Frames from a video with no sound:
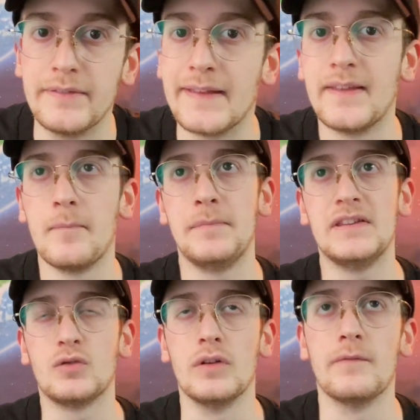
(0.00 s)
Neden
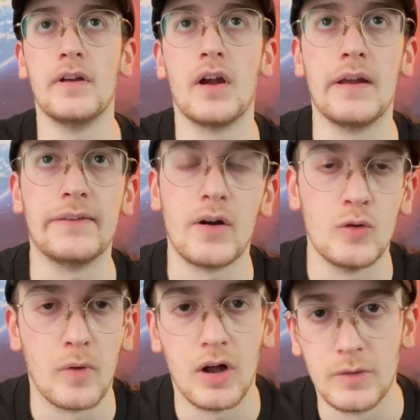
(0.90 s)
Bitcoin veya
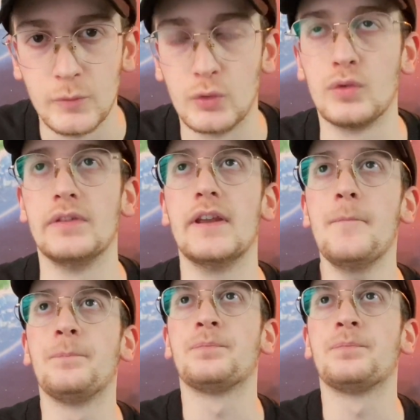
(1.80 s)
Ethereum almıyorsun diye.